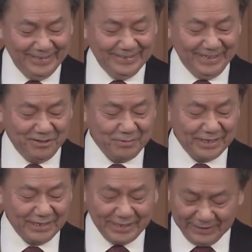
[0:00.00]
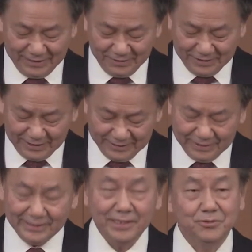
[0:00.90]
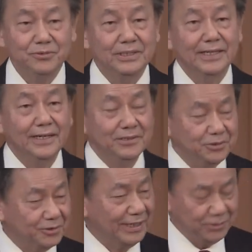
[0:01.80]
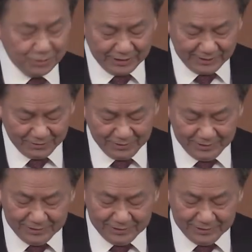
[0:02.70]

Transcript: 然后我们可以看到跟着耶稣一个很重要的宣告，